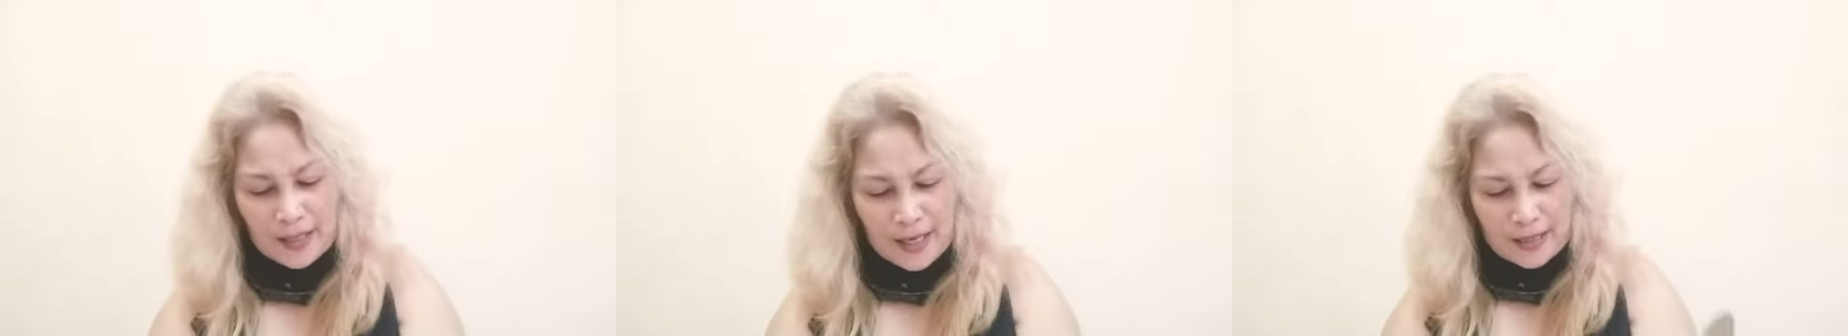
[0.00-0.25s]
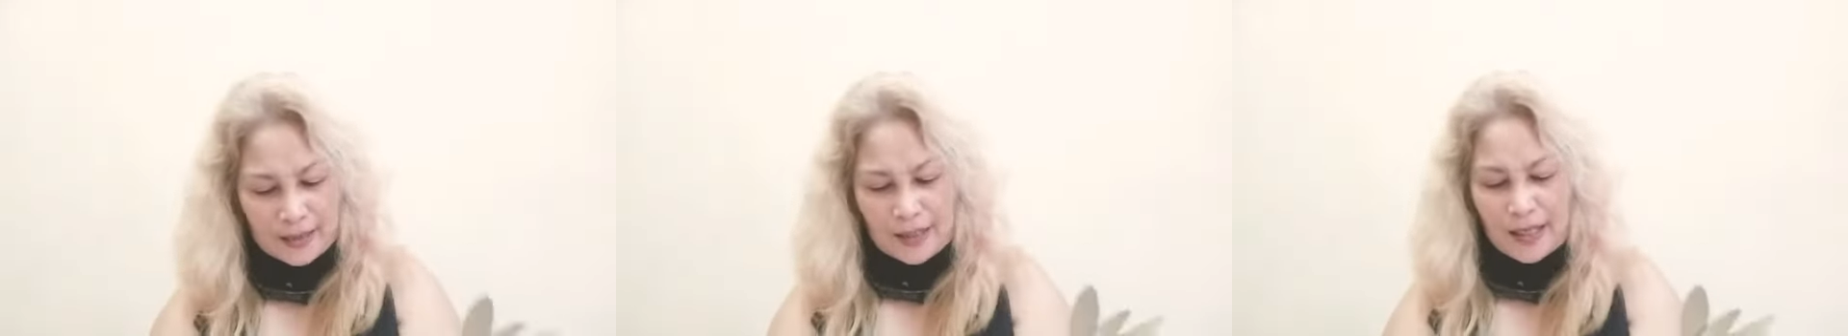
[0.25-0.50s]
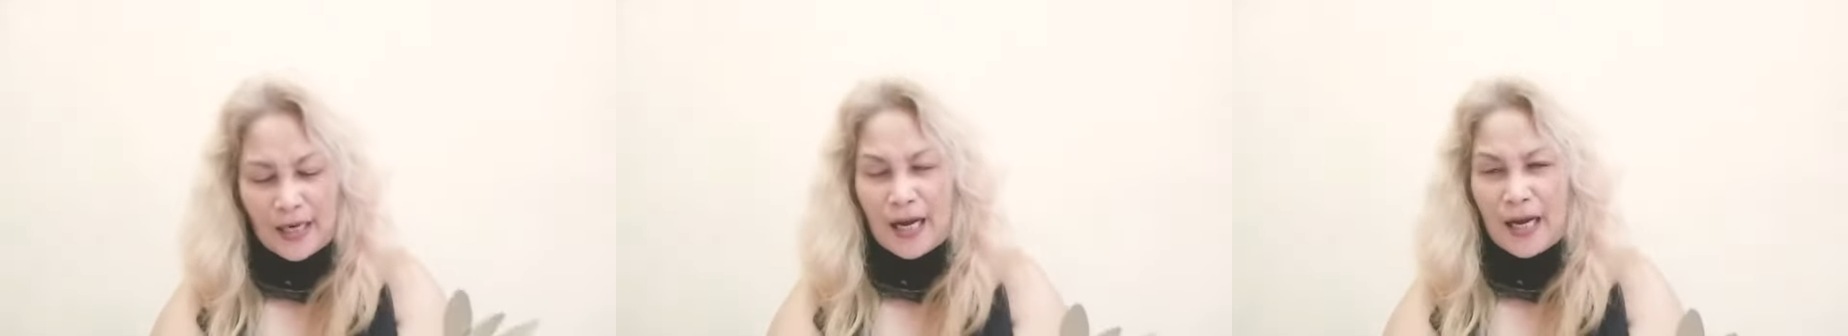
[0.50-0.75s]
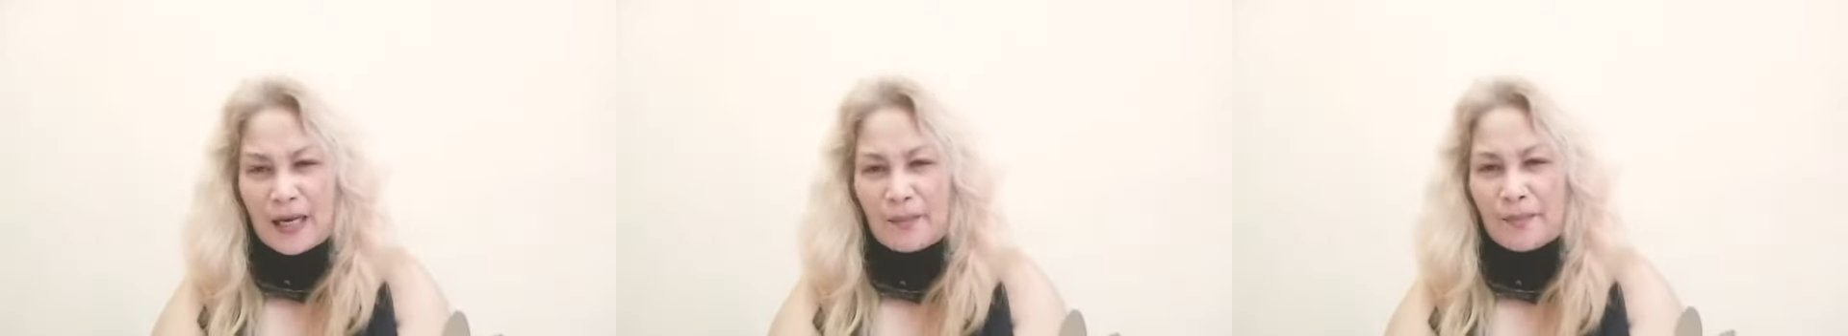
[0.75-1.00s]
ng
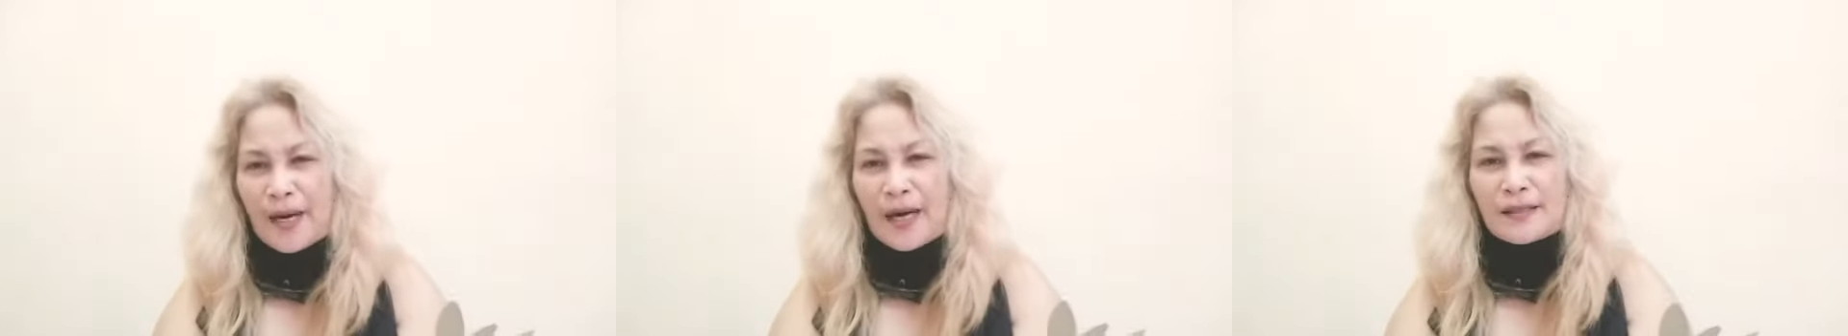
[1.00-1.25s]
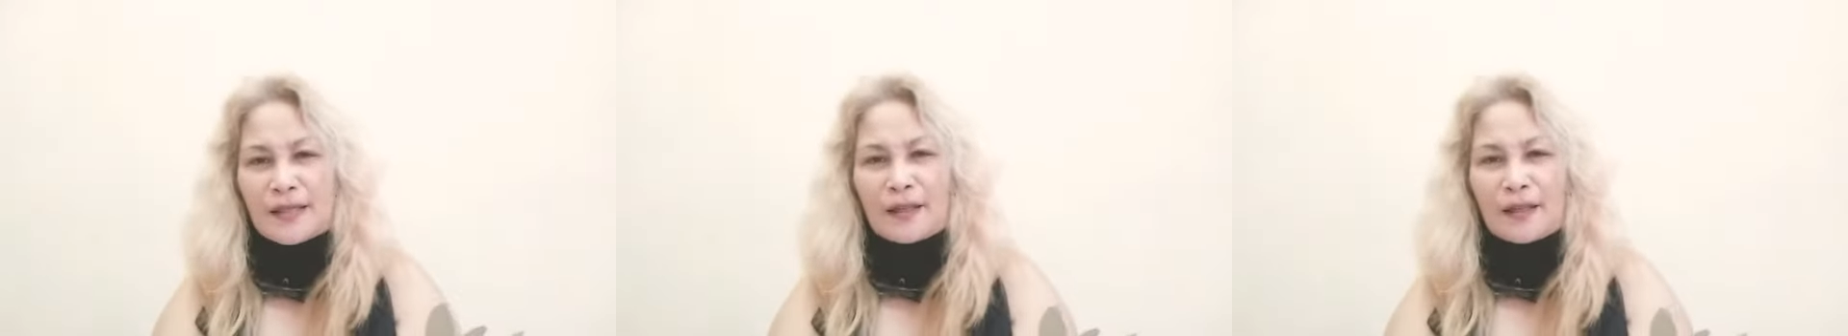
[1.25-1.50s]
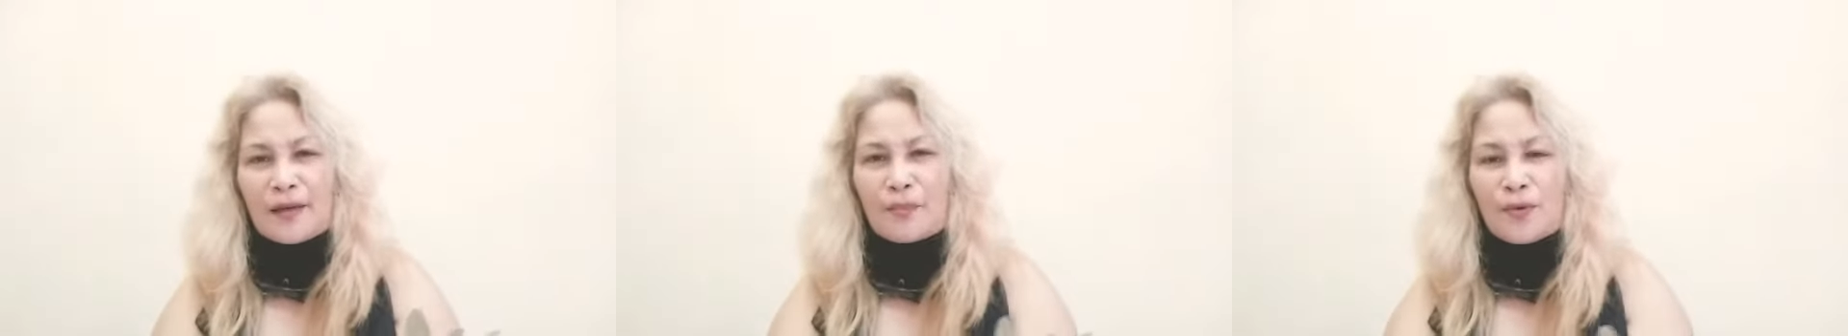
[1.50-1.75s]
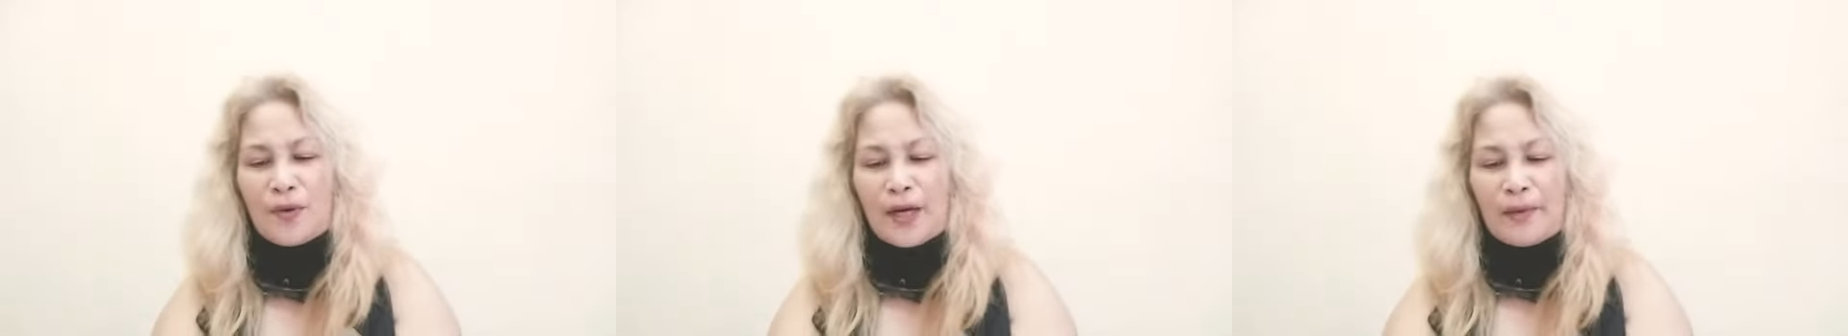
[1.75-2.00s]
kasaganaan para sa ating
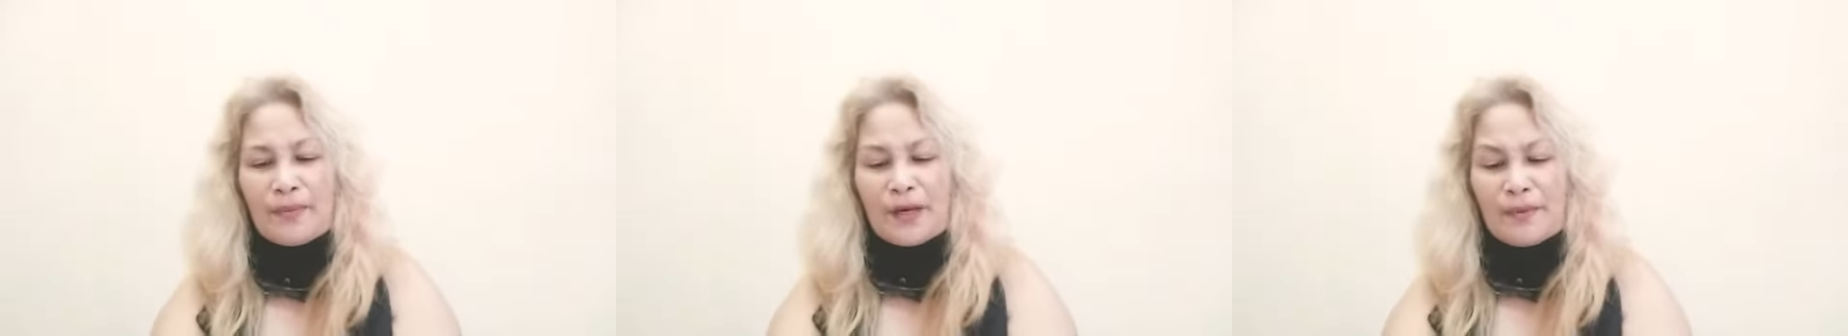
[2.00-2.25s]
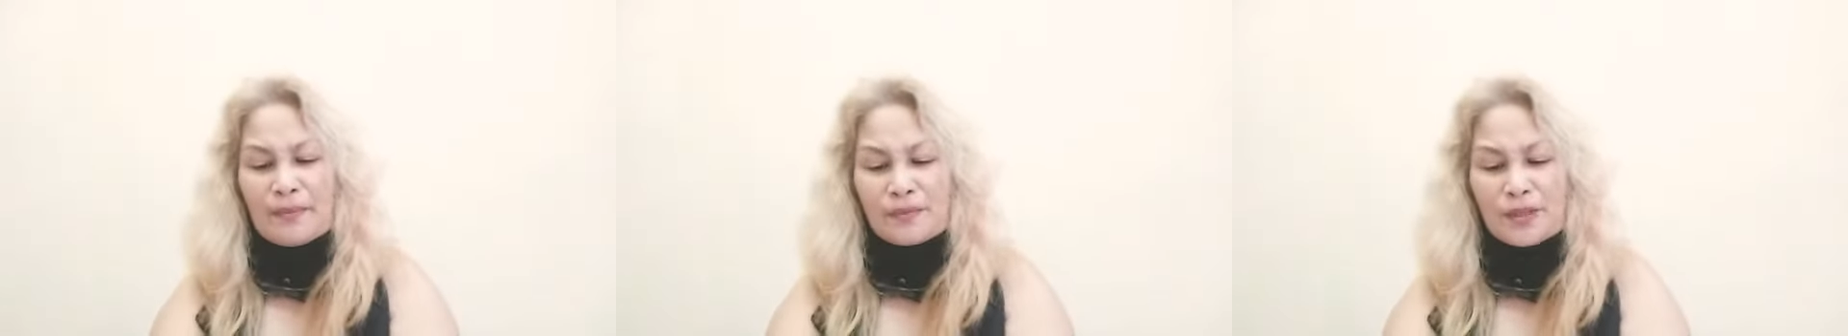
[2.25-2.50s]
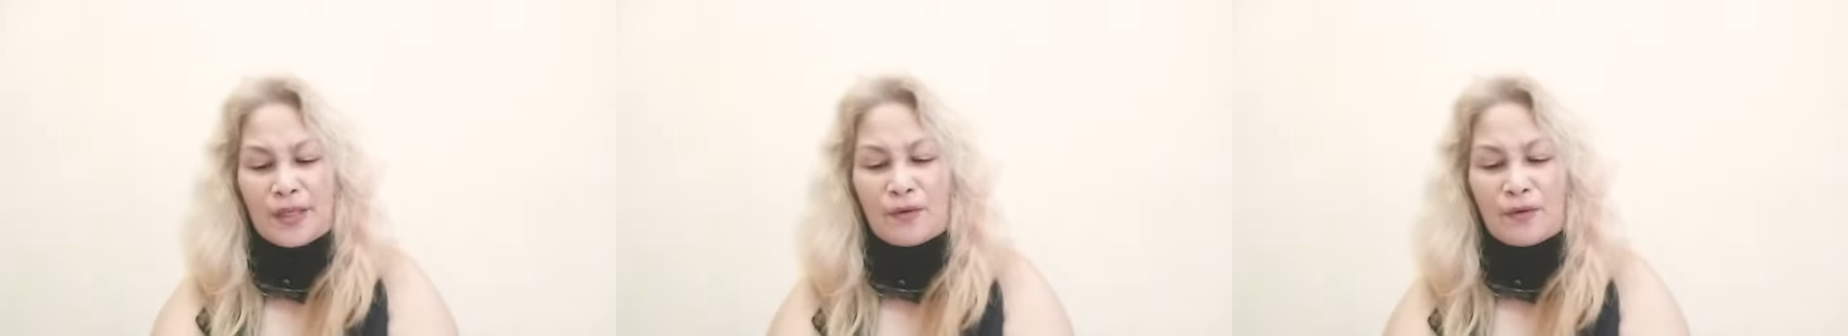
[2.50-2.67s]
buhay, mga mamsi.